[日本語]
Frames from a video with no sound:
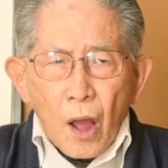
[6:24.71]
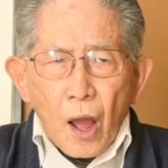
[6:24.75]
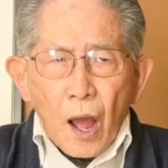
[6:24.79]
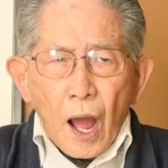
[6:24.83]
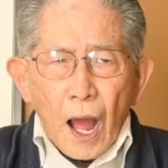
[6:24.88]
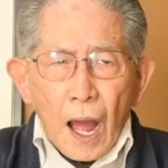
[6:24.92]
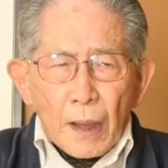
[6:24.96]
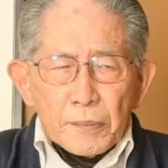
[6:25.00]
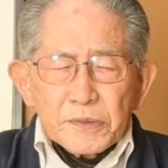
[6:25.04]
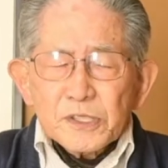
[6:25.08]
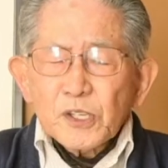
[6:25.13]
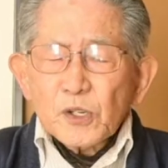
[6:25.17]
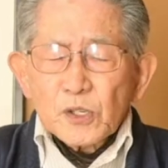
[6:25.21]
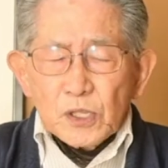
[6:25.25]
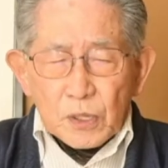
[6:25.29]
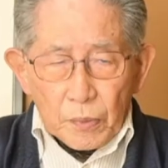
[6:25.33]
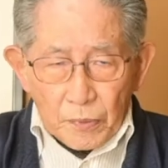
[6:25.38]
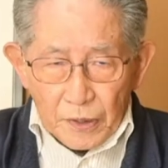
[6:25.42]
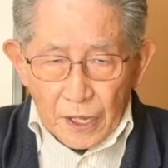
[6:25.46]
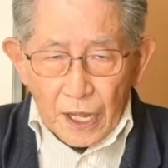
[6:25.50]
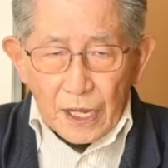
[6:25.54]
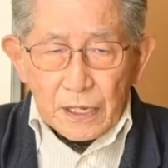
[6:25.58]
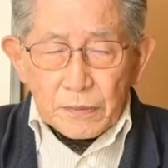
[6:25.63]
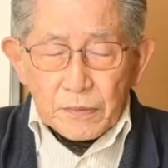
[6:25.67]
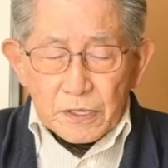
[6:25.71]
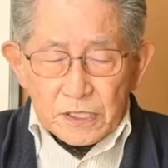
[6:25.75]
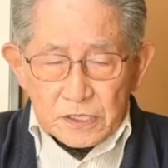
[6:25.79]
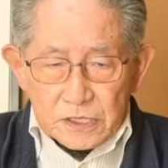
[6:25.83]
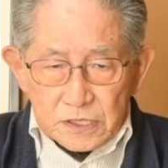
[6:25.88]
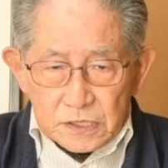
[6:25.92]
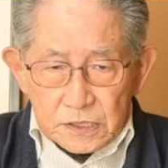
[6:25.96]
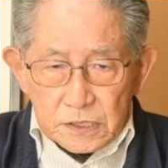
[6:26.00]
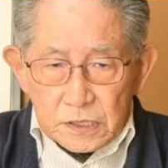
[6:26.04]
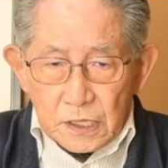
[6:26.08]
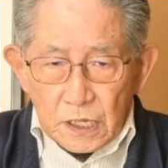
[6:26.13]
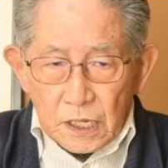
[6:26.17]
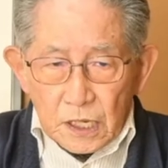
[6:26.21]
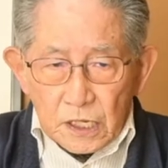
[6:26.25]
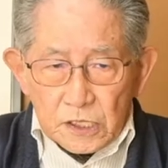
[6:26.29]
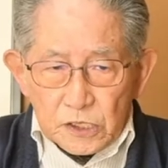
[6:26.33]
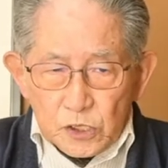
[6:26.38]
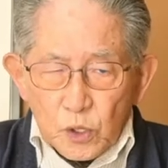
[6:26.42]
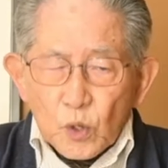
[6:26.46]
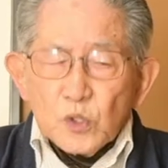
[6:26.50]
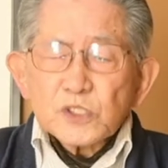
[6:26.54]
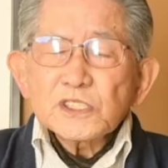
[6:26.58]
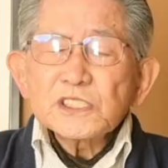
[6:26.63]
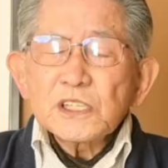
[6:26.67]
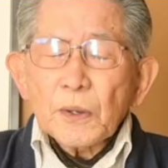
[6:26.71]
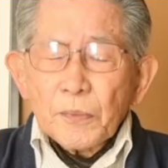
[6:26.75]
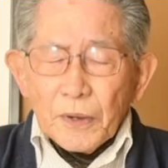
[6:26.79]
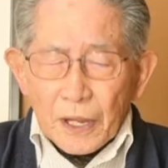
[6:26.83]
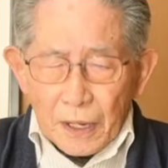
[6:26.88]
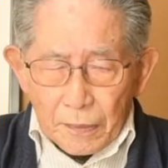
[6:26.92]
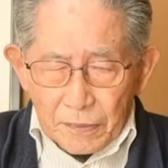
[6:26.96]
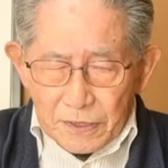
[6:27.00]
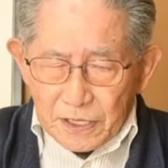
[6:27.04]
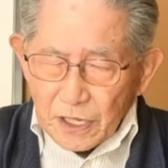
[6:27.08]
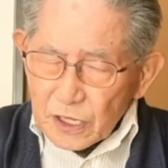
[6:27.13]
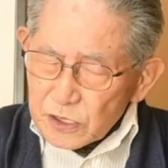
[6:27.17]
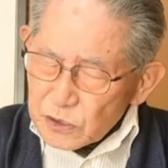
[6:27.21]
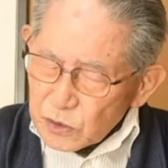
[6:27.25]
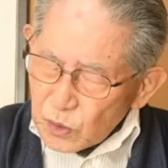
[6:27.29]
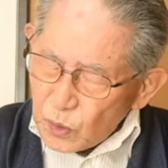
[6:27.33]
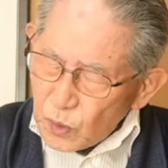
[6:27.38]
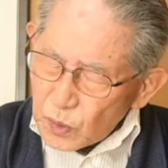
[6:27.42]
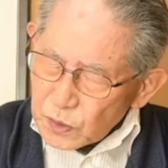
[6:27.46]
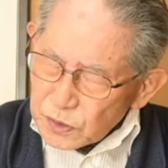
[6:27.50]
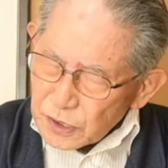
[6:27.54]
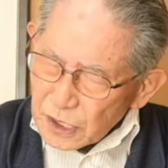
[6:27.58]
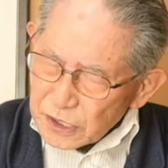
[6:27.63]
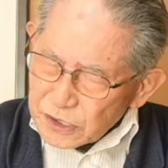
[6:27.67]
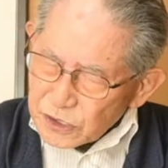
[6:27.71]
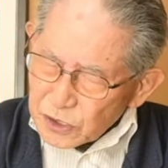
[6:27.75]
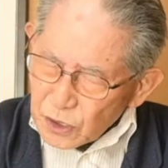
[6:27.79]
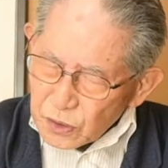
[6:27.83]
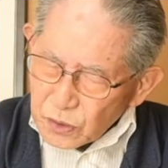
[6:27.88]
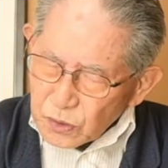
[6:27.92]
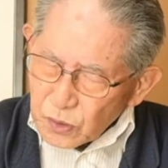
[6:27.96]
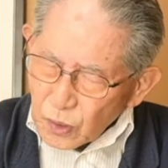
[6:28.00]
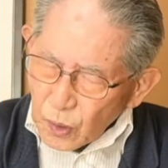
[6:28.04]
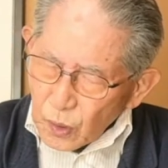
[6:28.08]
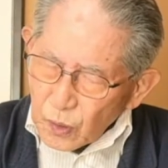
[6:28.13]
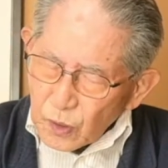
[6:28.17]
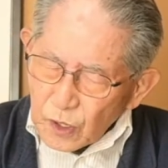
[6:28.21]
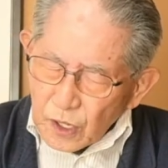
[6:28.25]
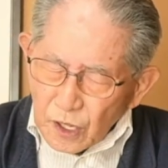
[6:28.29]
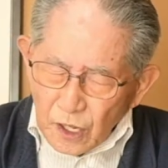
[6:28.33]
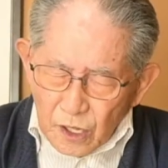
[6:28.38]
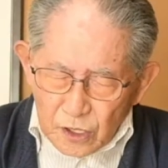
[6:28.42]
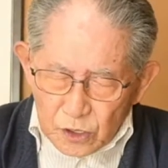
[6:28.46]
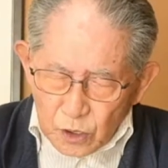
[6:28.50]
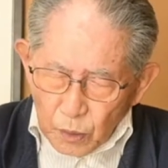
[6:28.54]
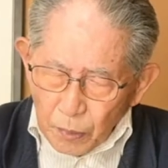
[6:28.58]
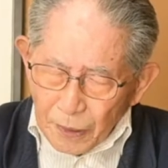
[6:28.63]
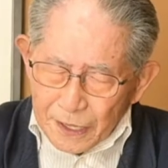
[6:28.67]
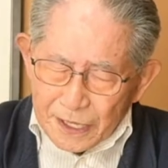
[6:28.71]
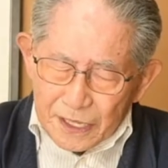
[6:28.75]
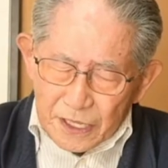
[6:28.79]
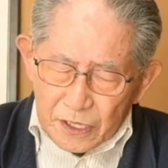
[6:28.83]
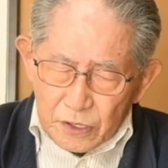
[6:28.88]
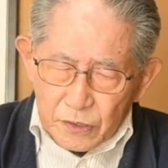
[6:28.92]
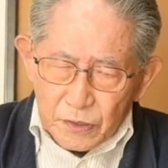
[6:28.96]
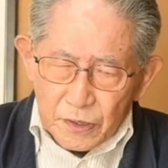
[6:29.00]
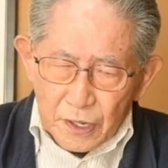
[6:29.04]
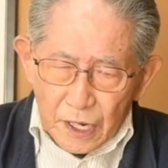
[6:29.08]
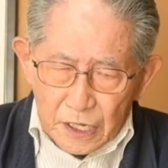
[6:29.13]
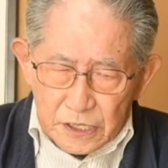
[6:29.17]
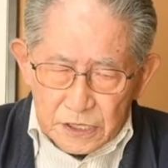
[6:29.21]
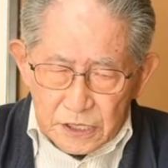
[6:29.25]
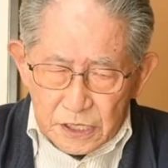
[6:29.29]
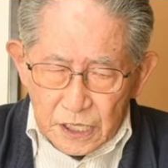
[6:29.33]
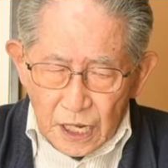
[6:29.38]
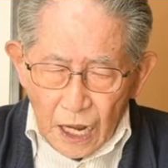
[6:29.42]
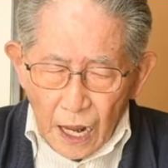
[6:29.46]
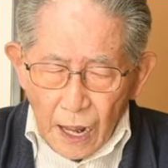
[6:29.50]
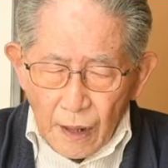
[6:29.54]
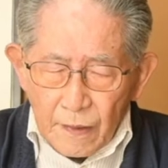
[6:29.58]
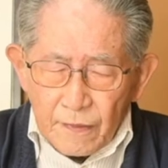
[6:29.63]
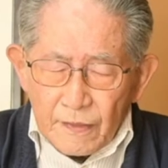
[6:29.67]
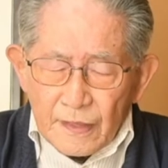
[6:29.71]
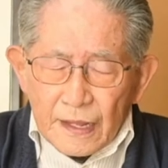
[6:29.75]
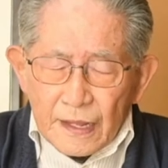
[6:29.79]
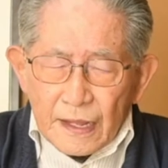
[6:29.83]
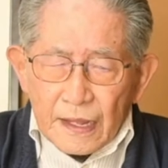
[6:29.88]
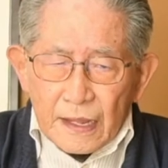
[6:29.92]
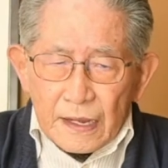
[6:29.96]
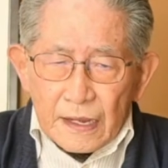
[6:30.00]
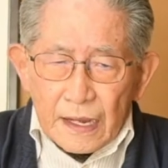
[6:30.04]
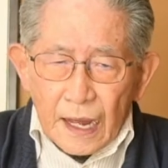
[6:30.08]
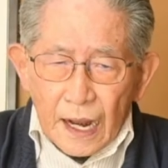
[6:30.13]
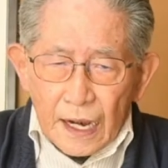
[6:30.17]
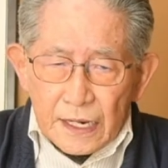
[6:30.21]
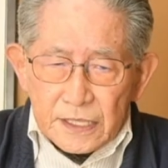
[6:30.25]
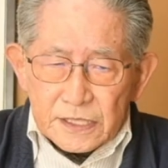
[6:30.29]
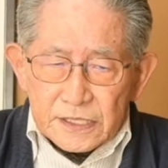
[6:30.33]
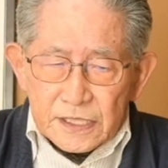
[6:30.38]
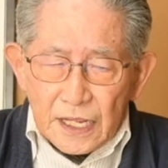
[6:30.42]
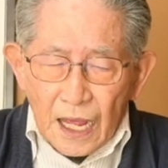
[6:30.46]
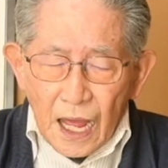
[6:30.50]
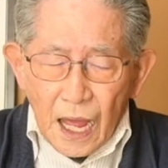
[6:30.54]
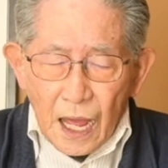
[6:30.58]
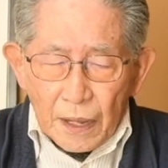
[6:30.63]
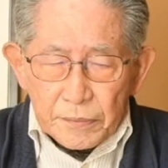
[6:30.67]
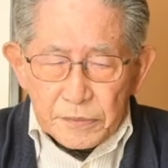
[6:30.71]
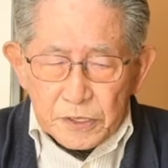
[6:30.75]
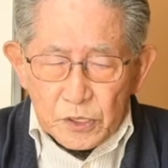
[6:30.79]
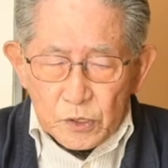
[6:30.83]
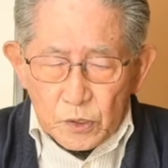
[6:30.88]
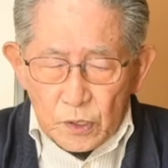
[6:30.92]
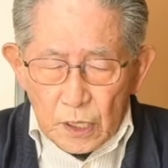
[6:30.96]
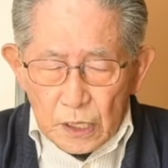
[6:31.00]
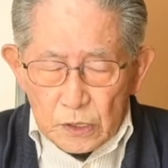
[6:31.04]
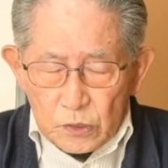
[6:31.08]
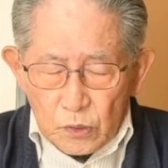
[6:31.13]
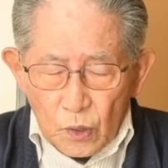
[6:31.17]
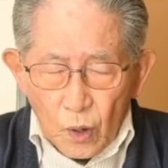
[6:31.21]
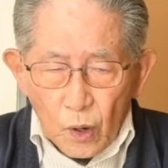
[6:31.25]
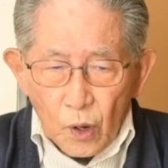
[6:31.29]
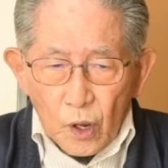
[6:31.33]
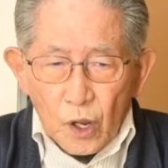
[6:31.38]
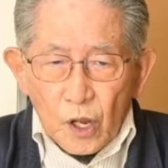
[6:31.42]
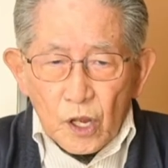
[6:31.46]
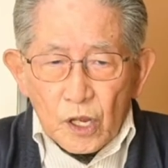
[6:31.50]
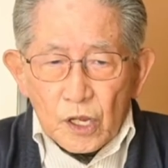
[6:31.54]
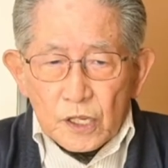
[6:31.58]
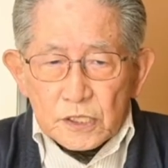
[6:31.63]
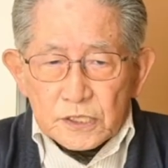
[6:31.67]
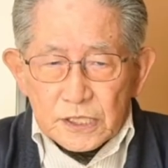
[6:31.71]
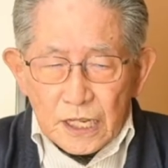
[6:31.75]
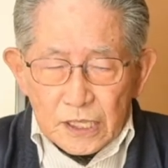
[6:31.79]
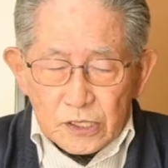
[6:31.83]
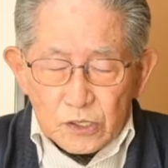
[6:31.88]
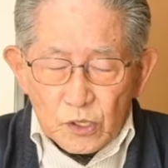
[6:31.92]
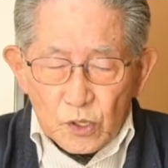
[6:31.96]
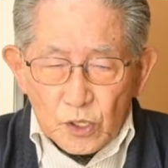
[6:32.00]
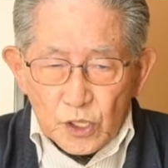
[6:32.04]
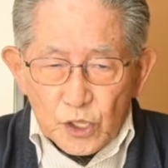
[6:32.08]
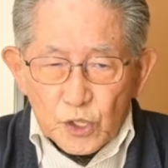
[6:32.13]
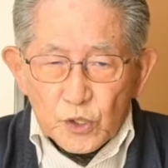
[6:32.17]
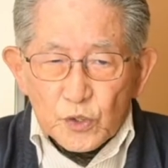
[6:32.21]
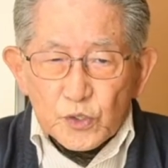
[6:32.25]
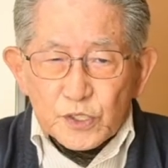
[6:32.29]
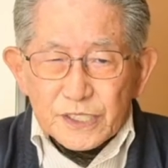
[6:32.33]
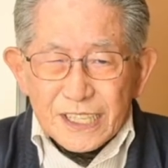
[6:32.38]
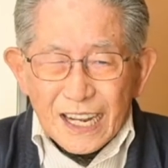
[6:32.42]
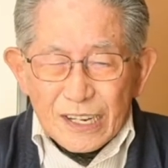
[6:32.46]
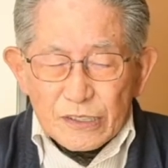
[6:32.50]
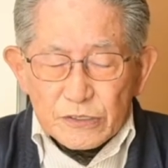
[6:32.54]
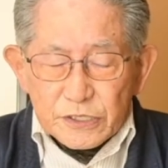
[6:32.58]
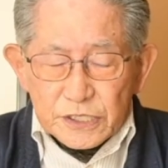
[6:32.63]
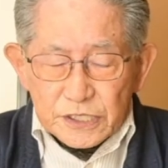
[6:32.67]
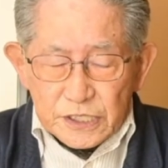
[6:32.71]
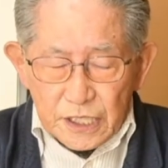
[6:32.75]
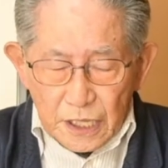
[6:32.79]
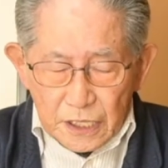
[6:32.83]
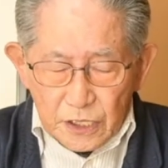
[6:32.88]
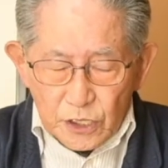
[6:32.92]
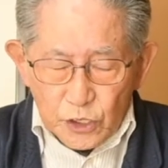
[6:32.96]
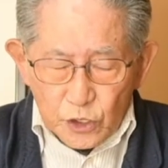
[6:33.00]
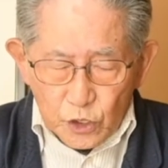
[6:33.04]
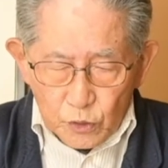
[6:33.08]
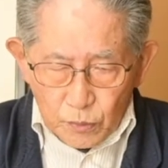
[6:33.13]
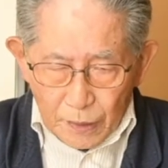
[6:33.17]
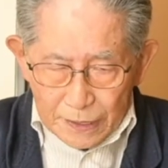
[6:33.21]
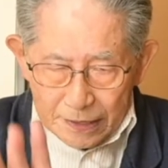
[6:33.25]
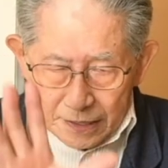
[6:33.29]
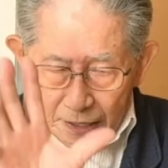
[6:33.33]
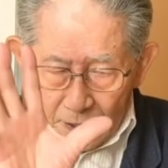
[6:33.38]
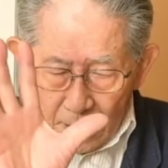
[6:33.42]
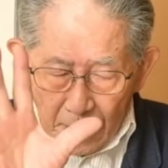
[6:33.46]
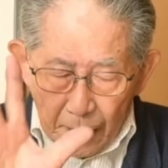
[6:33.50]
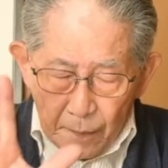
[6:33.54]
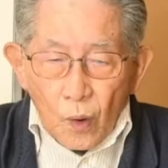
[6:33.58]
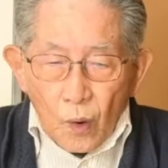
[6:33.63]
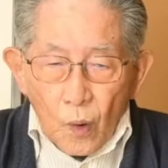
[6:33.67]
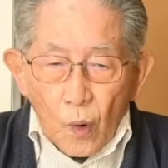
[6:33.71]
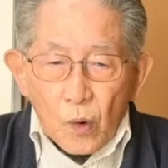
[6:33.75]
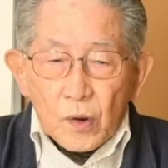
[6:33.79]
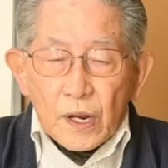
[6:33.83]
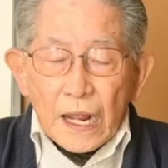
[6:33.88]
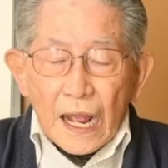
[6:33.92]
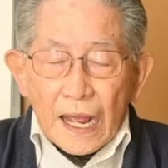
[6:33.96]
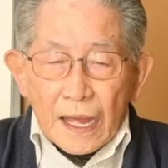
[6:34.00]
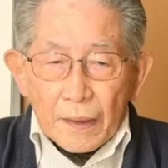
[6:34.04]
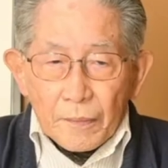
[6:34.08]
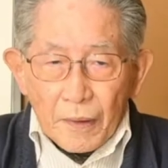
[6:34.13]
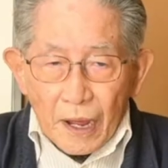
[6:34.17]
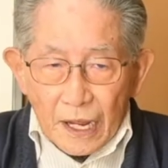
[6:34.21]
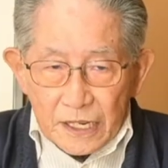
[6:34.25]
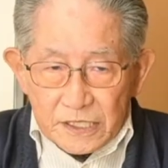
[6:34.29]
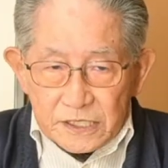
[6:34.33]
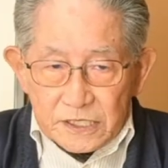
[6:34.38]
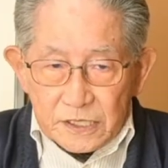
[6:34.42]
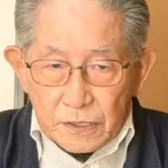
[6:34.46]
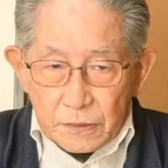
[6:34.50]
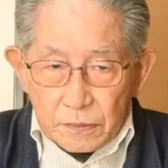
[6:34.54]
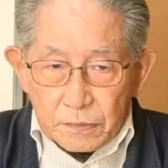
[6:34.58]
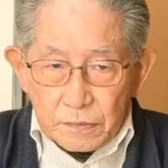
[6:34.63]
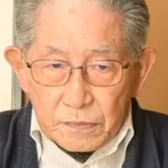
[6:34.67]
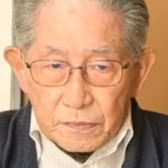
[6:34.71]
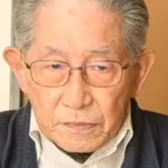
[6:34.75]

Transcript: 網戸でもやります。障子でもやります。障子はちょっと止まりにくいらしいが、ガラスや網戸だとちゃんと吸着して吸盤でね追っかけ回してる。